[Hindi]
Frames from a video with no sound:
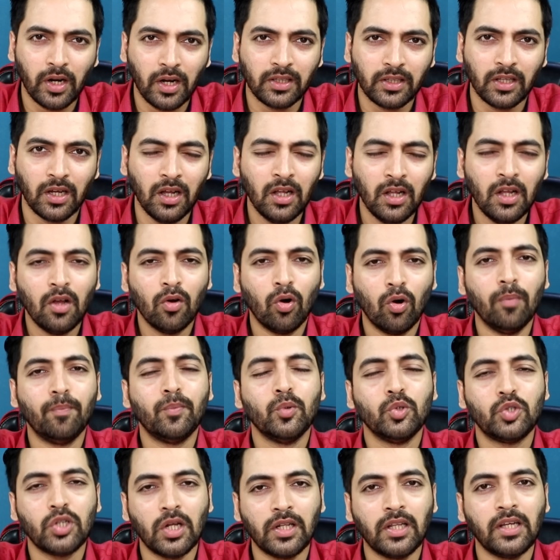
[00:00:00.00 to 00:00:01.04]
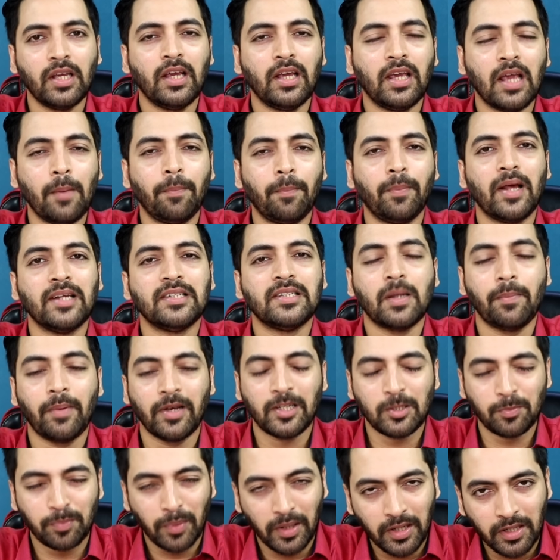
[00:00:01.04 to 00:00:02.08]
रखा था और पूछा था कि क्या प्राइस आप
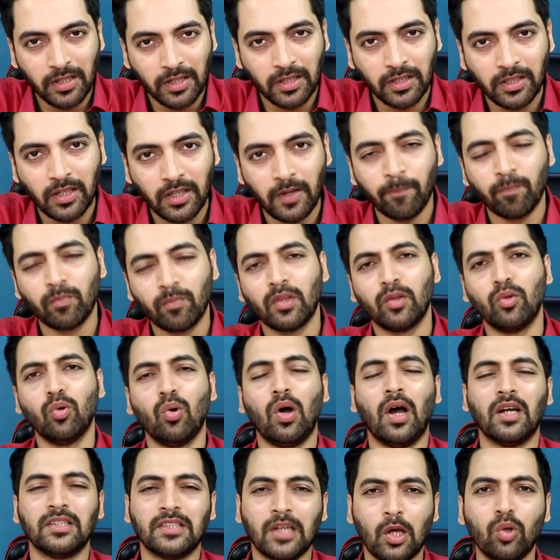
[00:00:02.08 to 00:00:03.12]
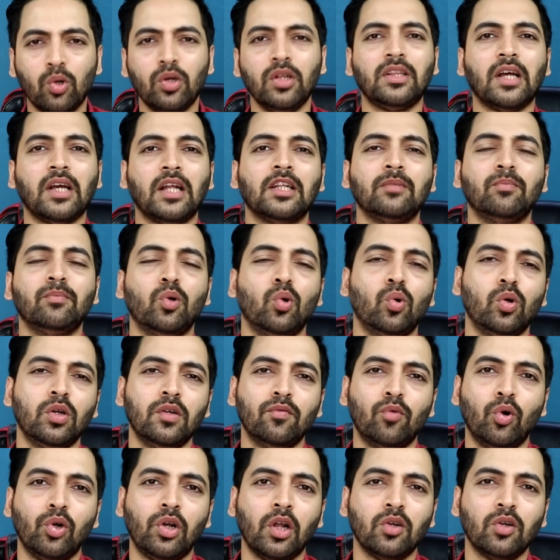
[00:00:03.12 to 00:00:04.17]
एक्सपेक्ट करते हैं तो हजारों की तादाद में लोगों
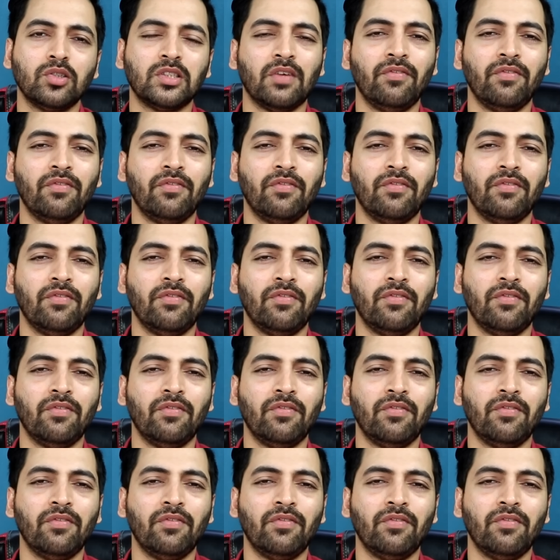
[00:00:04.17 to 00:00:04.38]
ने वोट डाला